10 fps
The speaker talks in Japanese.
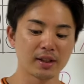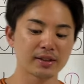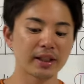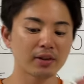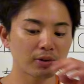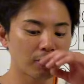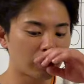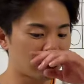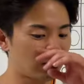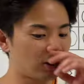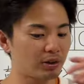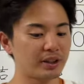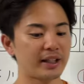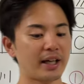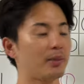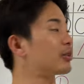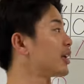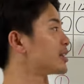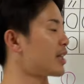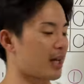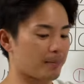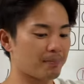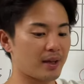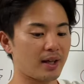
先ほど、2回表ですね、